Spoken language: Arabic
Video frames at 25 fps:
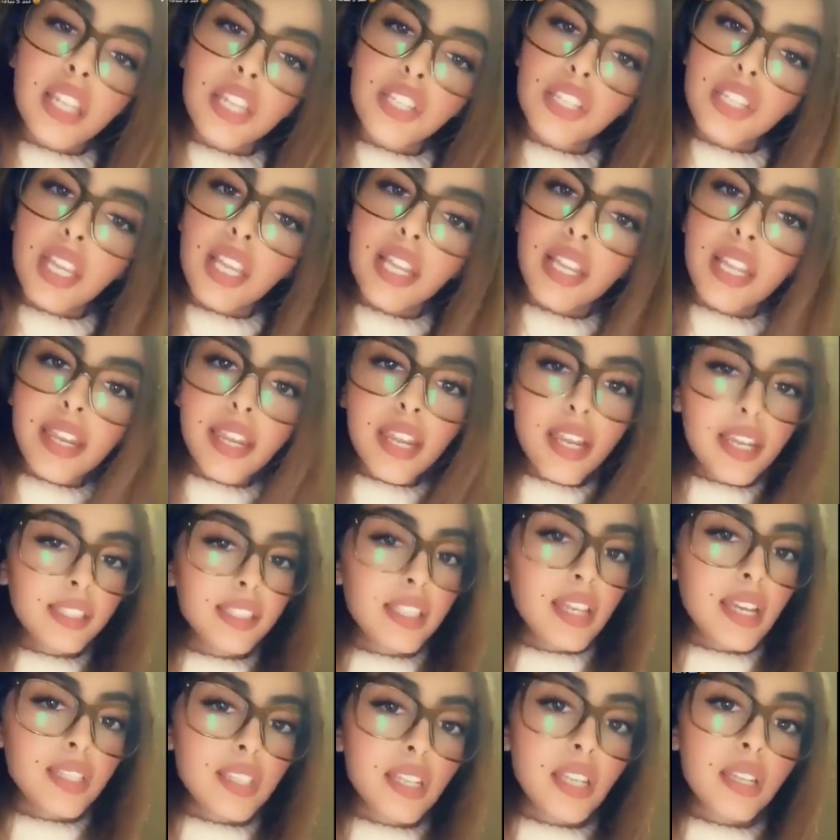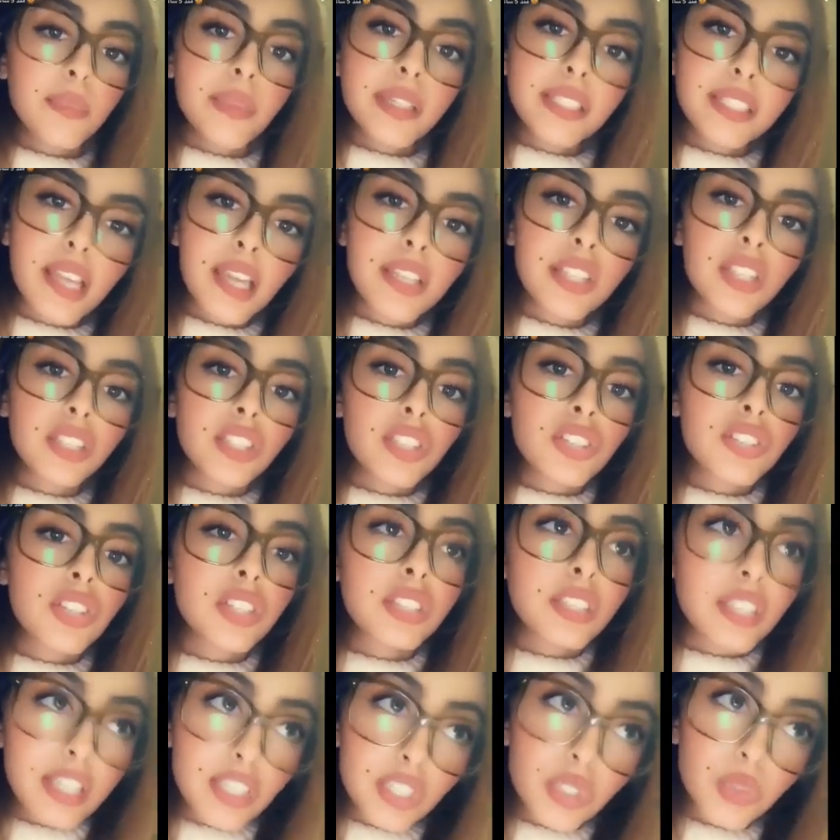الا الشيء اللي انا احتاجه انا محتاجه
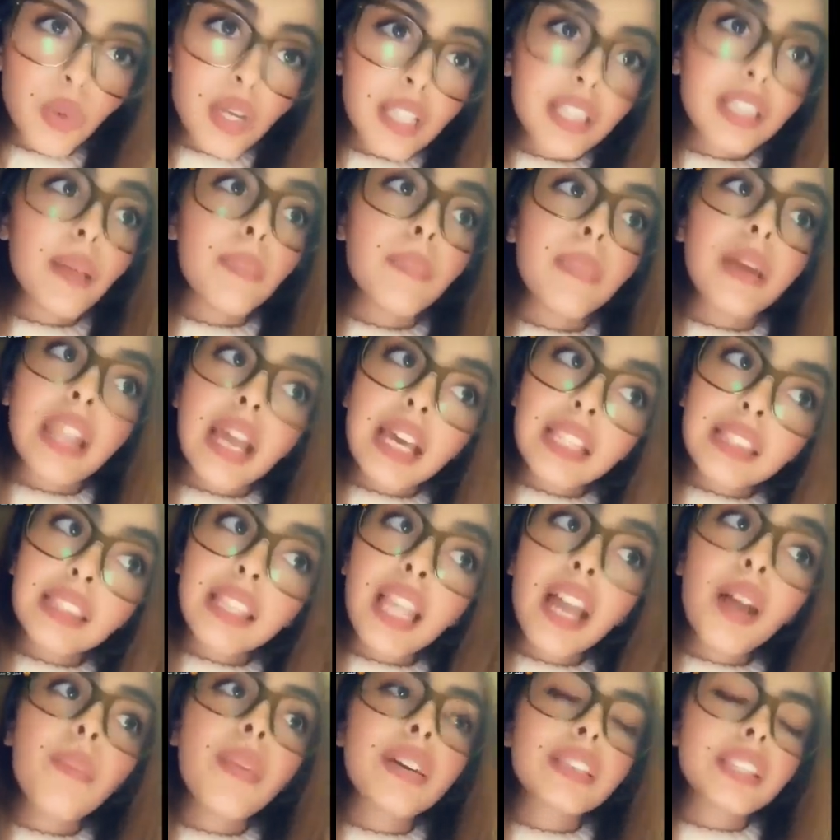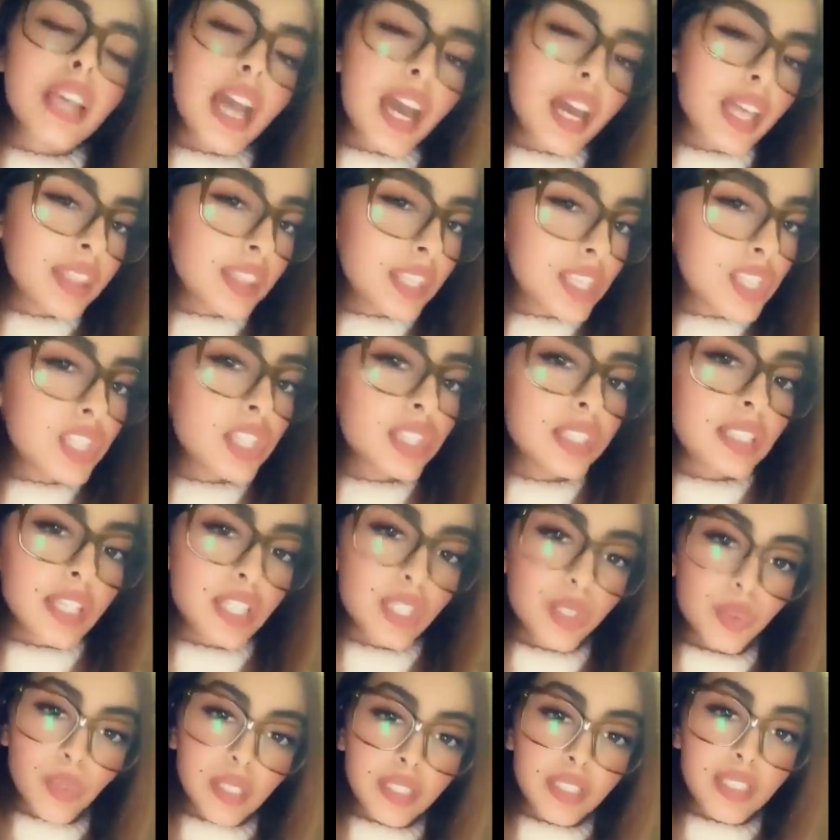تيشرت اسود لما اطلع بس اخذ تيشرت
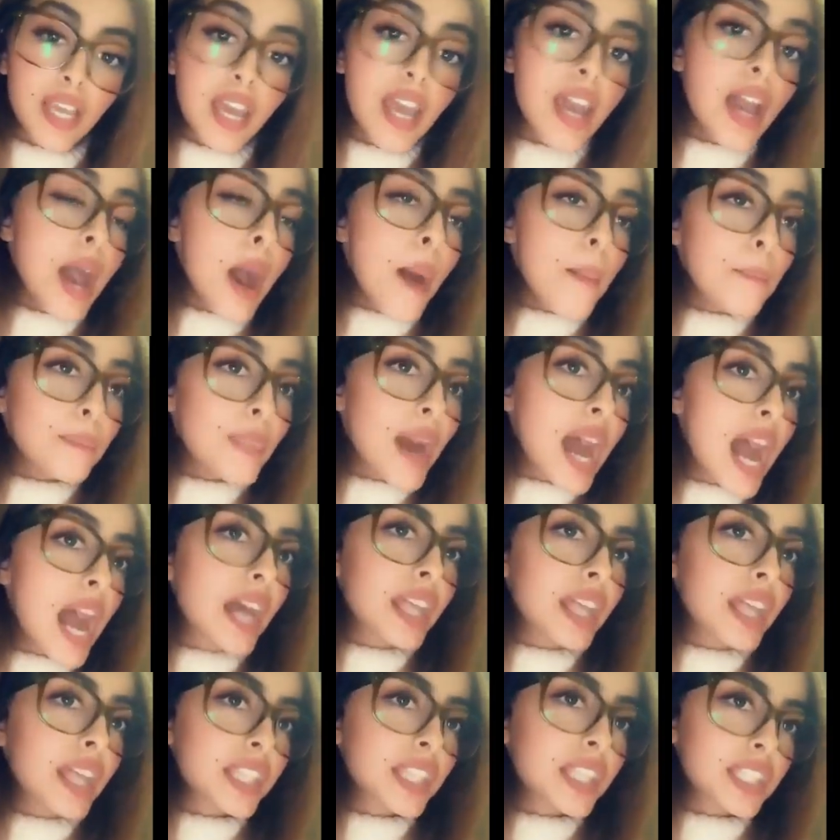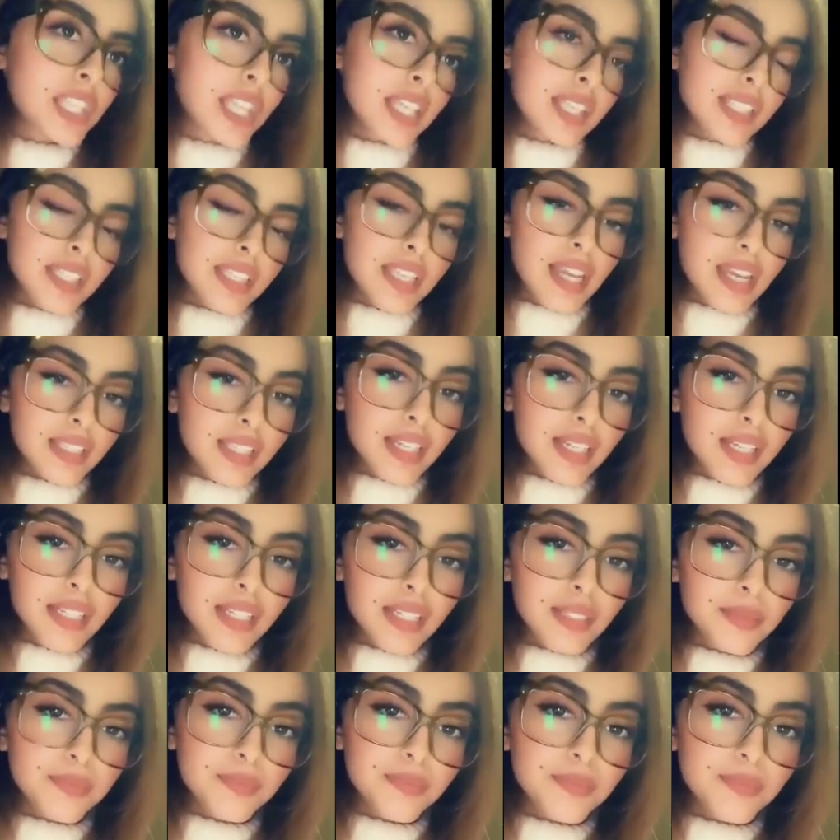اسود ما اخذ شيء زياده
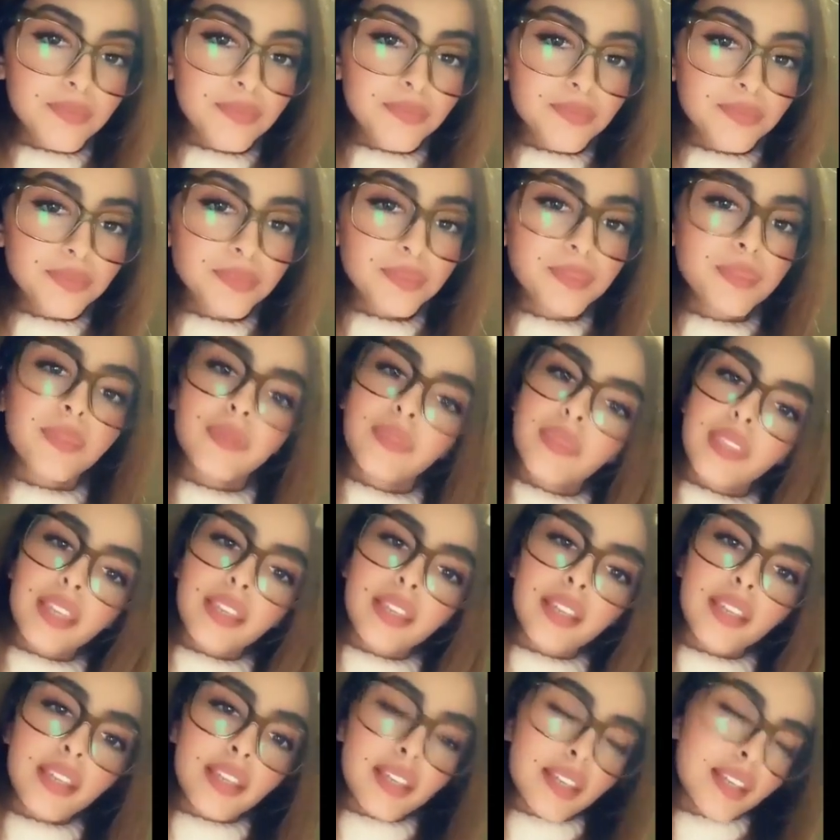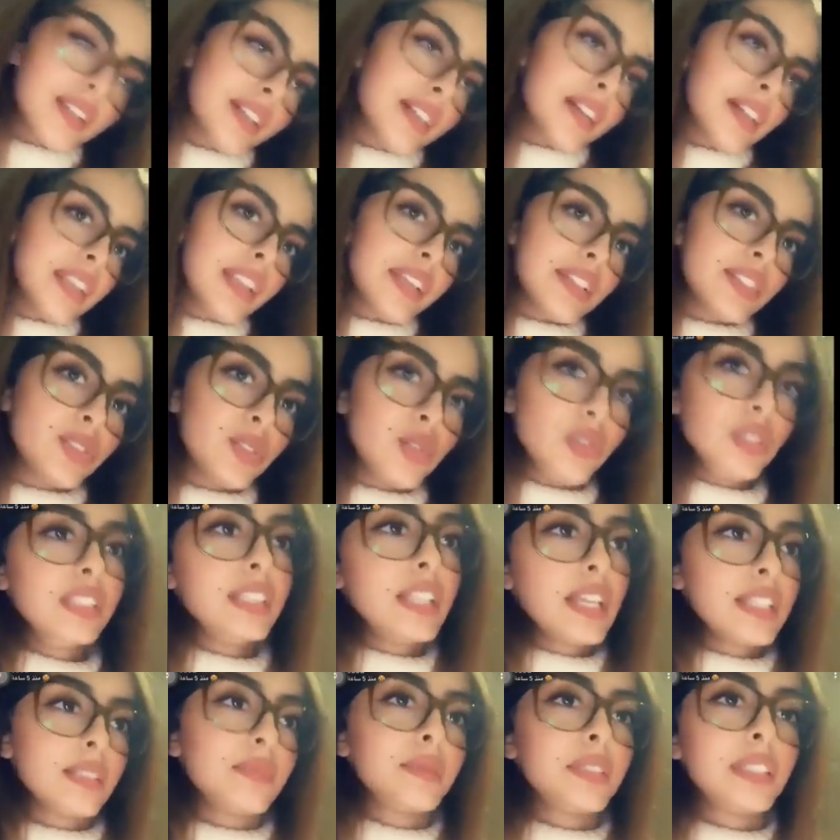عليه خلاص
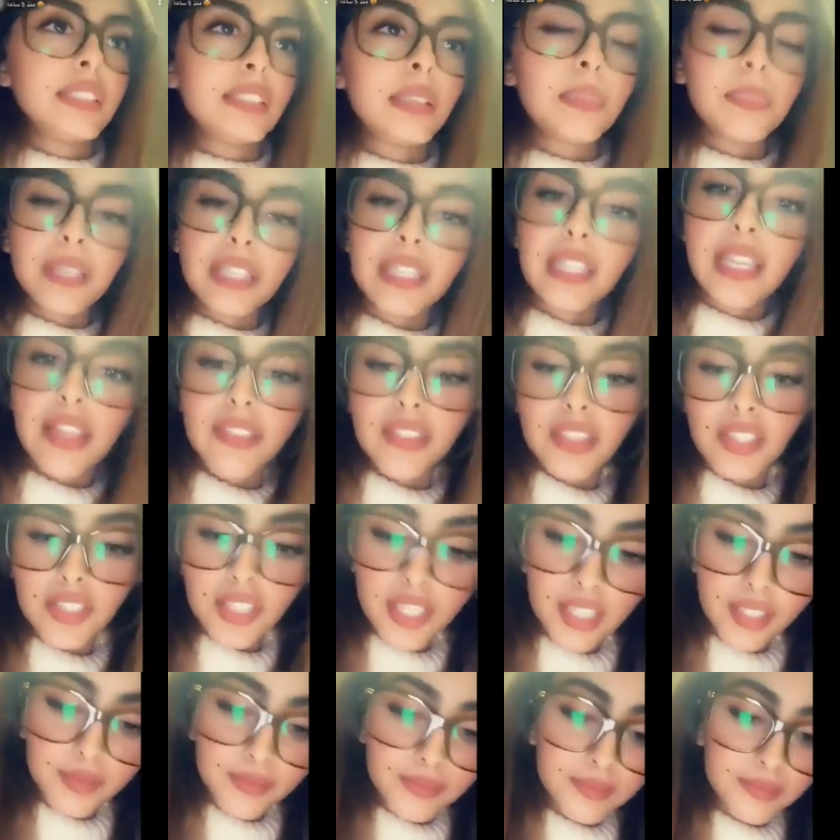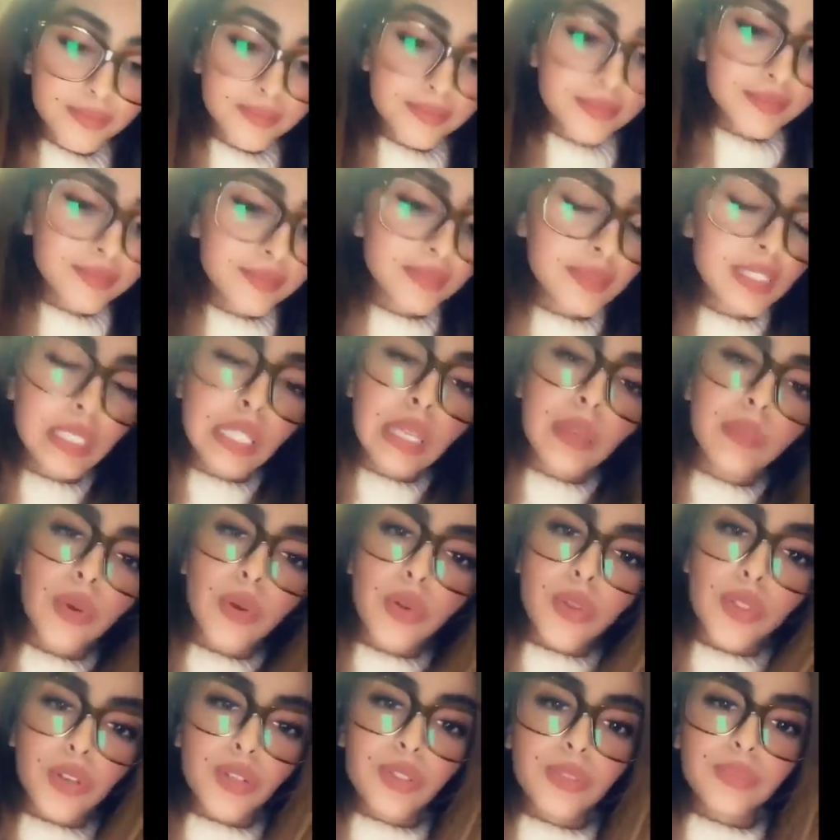جد لازم تنتبهين لهذا الشيء انتهى
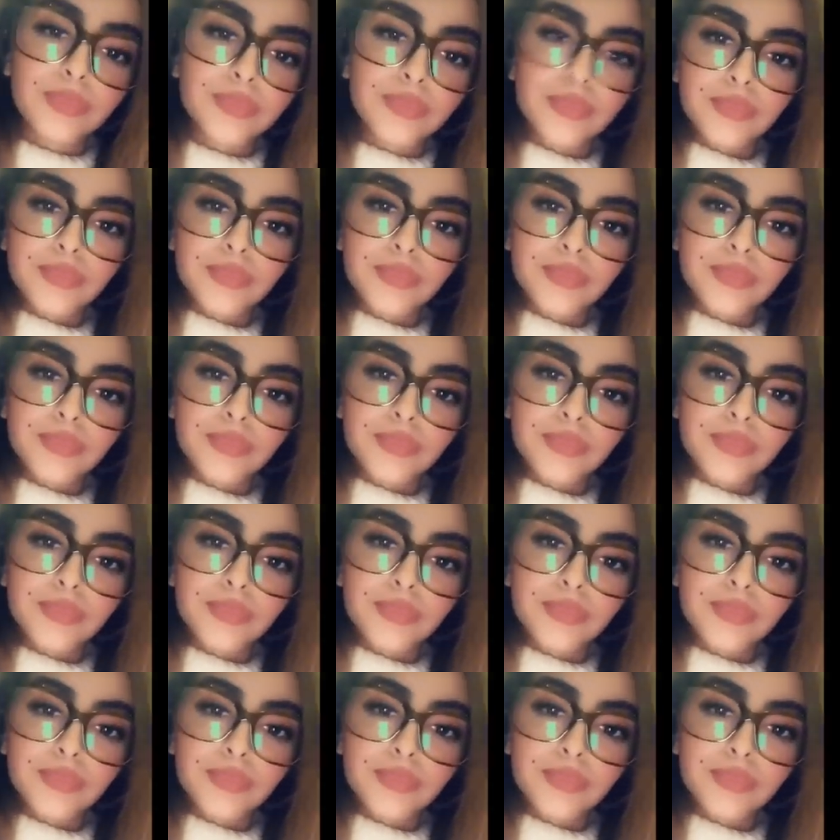الموضوع